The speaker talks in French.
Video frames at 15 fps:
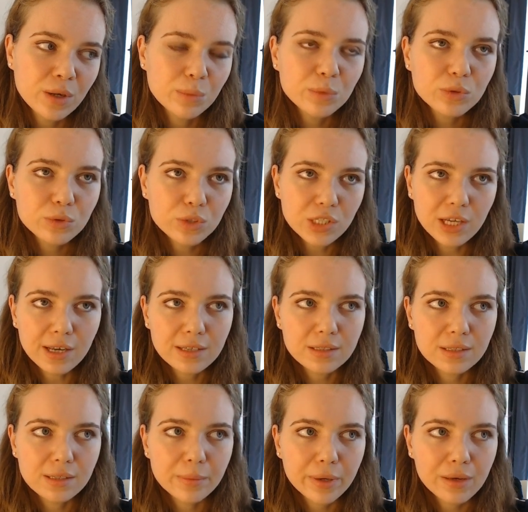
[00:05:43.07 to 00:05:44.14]
Moscou, je dirais que
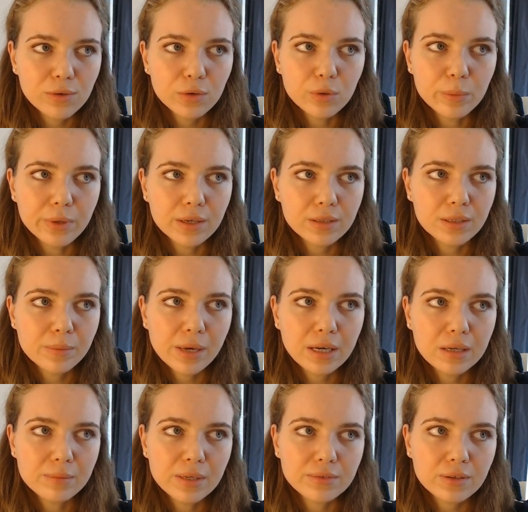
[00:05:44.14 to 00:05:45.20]
c'est des prix européens, des prix
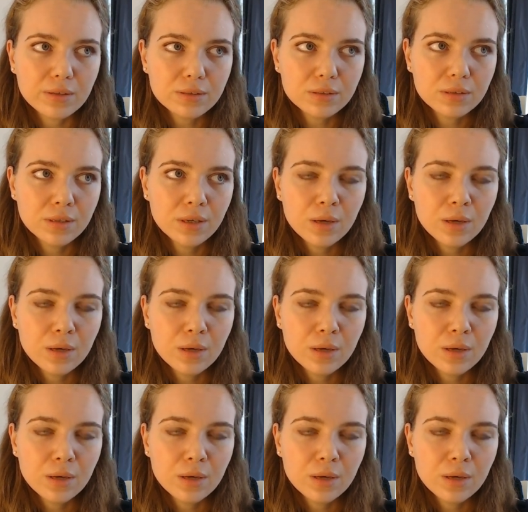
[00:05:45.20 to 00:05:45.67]
comme la France.